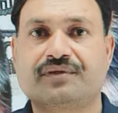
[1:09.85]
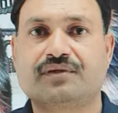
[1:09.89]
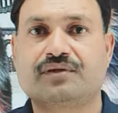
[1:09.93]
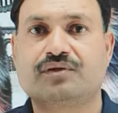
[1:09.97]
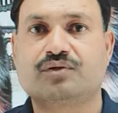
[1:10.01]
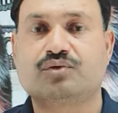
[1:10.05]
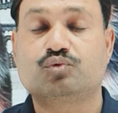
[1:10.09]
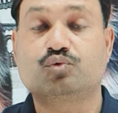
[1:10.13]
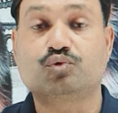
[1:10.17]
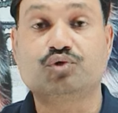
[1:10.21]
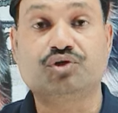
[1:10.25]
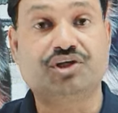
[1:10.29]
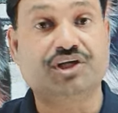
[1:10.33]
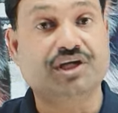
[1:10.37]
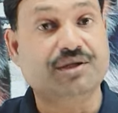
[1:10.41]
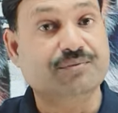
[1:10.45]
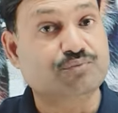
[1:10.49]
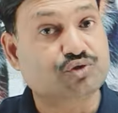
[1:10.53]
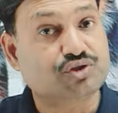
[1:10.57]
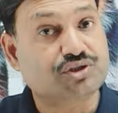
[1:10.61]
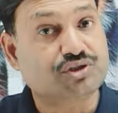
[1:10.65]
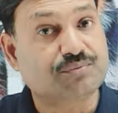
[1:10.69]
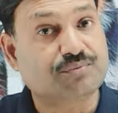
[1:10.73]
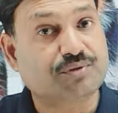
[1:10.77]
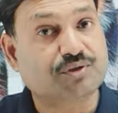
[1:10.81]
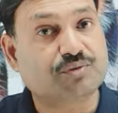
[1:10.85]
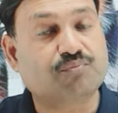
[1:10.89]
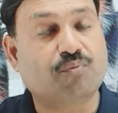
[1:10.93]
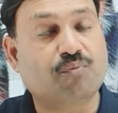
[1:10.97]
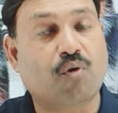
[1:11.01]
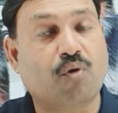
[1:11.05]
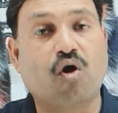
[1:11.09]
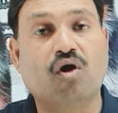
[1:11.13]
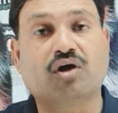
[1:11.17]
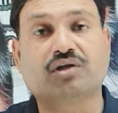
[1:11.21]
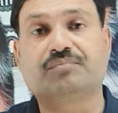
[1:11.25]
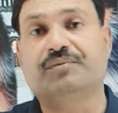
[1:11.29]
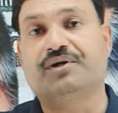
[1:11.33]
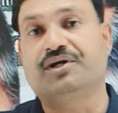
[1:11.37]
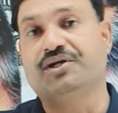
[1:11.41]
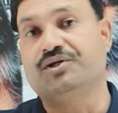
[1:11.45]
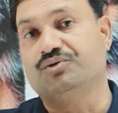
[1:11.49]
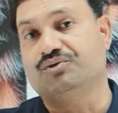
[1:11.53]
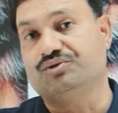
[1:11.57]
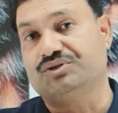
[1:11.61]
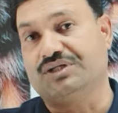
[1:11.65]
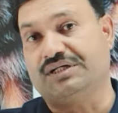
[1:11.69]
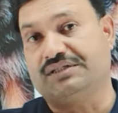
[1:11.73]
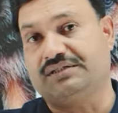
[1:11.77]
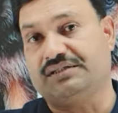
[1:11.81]
तो ये मुसीबत बहुत बड़ी हो
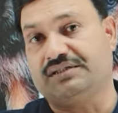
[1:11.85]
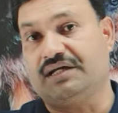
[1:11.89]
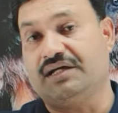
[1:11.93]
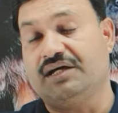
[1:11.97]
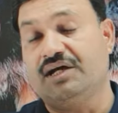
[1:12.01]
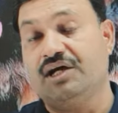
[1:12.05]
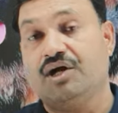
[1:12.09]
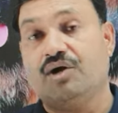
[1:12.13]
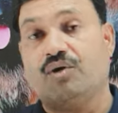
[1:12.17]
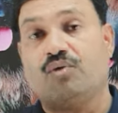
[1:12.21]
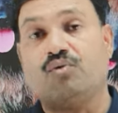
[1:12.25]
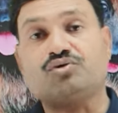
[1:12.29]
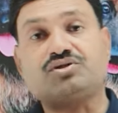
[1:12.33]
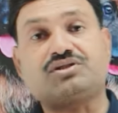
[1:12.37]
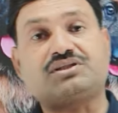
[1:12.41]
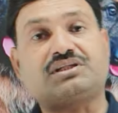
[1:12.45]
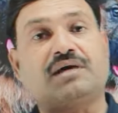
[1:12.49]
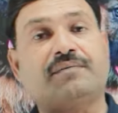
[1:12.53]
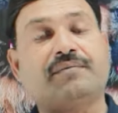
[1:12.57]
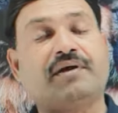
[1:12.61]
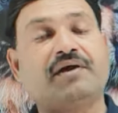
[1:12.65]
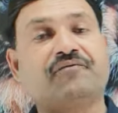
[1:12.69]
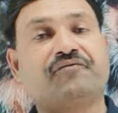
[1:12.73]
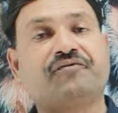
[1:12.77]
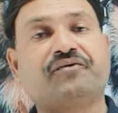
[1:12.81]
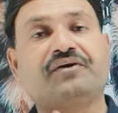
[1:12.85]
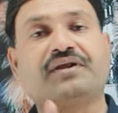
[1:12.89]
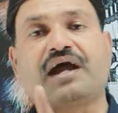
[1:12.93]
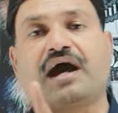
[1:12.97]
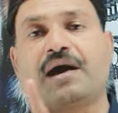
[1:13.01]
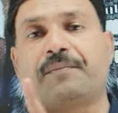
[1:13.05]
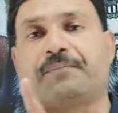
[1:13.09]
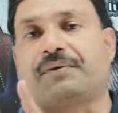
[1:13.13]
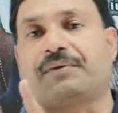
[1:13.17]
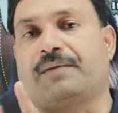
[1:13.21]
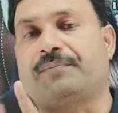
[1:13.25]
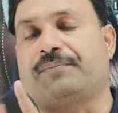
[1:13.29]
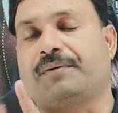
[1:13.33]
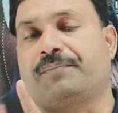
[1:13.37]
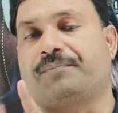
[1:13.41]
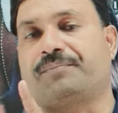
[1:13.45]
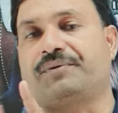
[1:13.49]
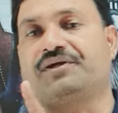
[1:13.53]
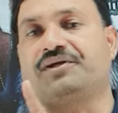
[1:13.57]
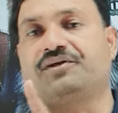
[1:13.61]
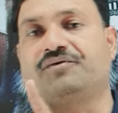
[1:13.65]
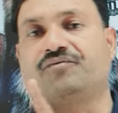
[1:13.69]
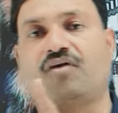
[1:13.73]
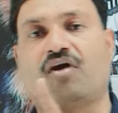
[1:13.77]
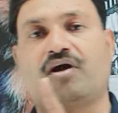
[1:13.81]
जाती है उस समय फिर आपका पपी
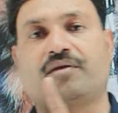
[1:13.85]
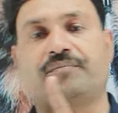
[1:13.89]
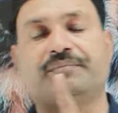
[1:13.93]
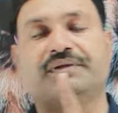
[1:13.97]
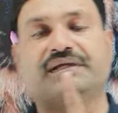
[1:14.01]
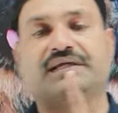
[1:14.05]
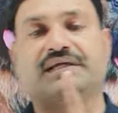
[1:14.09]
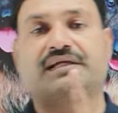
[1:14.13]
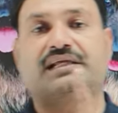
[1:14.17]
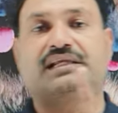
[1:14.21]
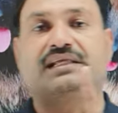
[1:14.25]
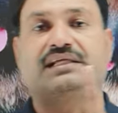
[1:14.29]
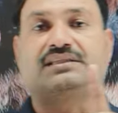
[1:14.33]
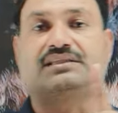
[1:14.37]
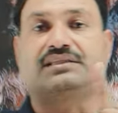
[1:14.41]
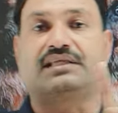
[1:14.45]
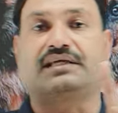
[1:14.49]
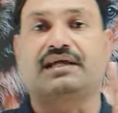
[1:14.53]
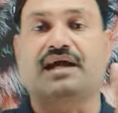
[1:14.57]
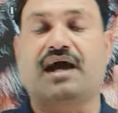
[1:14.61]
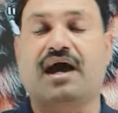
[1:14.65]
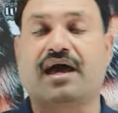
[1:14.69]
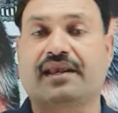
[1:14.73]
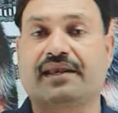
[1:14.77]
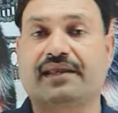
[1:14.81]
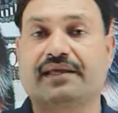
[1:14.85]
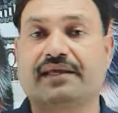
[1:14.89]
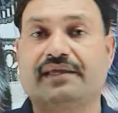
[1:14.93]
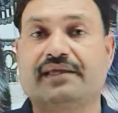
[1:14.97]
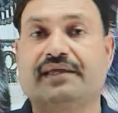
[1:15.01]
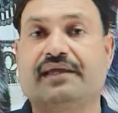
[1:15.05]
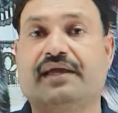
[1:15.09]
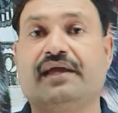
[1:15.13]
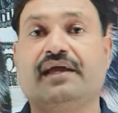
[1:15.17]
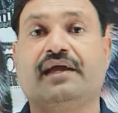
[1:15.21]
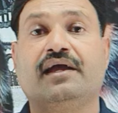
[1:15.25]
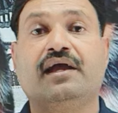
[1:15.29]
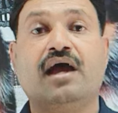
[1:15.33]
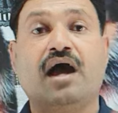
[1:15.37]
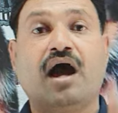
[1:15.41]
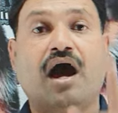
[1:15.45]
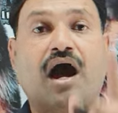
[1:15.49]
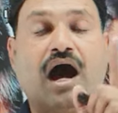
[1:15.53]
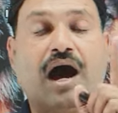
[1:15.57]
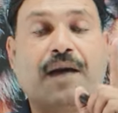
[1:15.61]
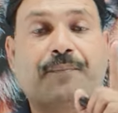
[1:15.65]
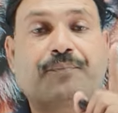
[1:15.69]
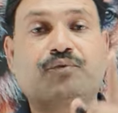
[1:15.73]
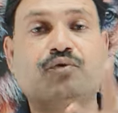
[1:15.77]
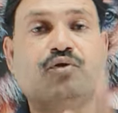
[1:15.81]
डिवॉर्मिंग के लिए तैयार नहीं है
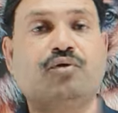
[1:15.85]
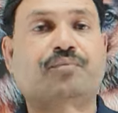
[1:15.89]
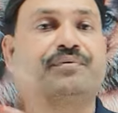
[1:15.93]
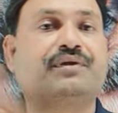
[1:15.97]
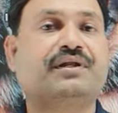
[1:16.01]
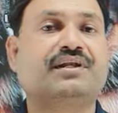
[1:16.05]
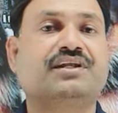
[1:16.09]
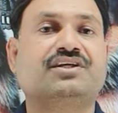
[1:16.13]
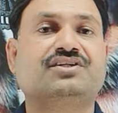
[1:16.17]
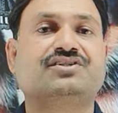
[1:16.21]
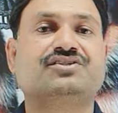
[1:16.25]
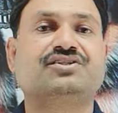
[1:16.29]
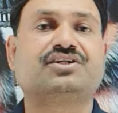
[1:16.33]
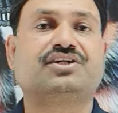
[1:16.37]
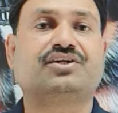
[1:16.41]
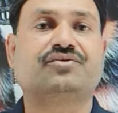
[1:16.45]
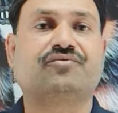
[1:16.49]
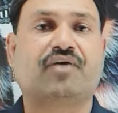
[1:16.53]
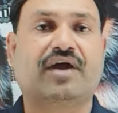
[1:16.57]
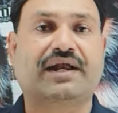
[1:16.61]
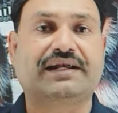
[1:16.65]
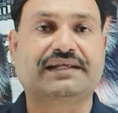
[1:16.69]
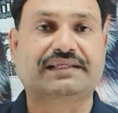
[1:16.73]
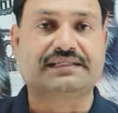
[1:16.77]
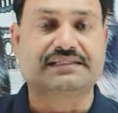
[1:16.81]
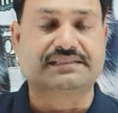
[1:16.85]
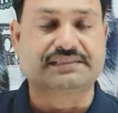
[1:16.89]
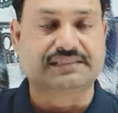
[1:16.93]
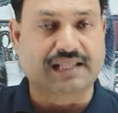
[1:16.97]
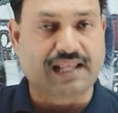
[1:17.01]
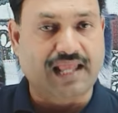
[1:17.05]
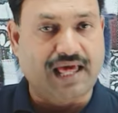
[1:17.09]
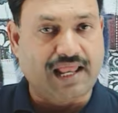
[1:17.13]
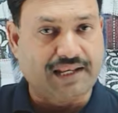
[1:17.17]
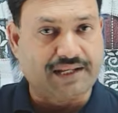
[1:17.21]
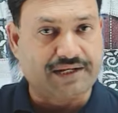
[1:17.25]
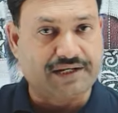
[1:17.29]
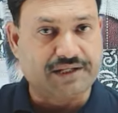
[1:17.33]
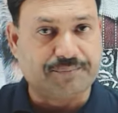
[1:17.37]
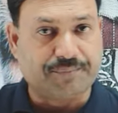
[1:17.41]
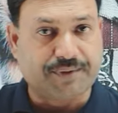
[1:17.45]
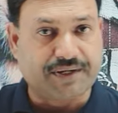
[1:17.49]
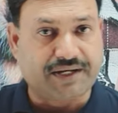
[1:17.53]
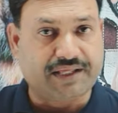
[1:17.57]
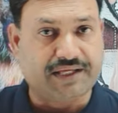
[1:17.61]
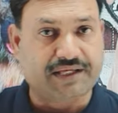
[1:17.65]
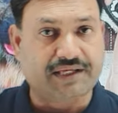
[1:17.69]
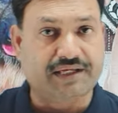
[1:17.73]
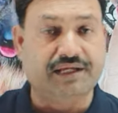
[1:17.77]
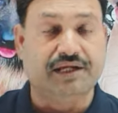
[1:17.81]
आपको अपने नज़दीकी वैट की सलाह लेनी
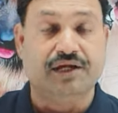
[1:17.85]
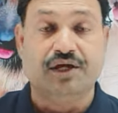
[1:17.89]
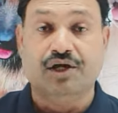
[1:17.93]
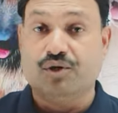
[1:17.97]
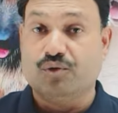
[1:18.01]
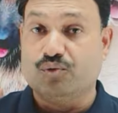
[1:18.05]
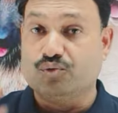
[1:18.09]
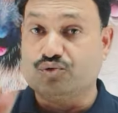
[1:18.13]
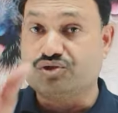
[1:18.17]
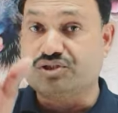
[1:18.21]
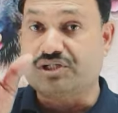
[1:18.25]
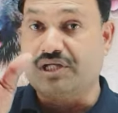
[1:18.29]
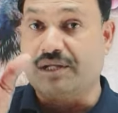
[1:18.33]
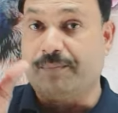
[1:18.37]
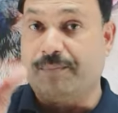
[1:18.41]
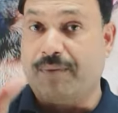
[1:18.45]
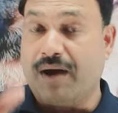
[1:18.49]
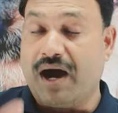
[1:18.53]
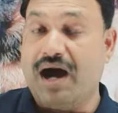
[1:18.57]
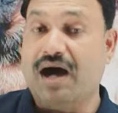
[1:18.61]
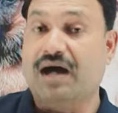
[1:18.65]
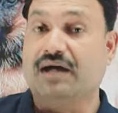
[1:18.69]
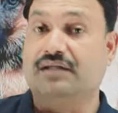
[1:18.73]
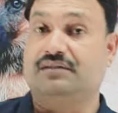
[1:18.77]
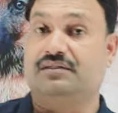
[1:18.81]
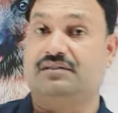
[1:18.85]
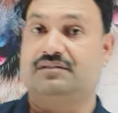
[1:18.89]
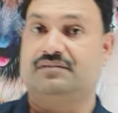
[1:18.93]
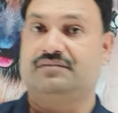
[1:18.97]
पड़ेगी उसके बाद